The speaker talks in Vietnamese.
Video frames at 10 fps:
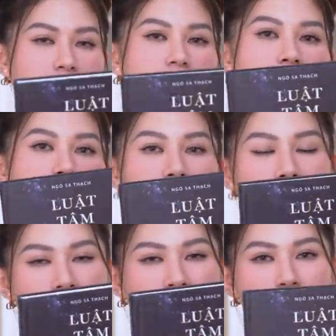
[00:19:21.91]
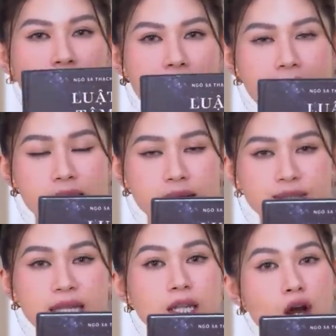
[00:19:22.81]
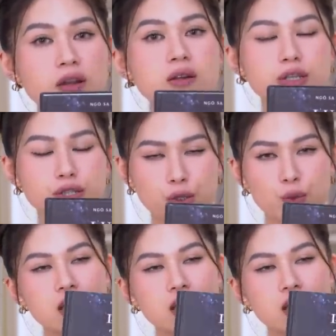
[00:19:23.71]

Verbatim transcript: Gần đây là Tâm nghe sách nói rất là nhiều.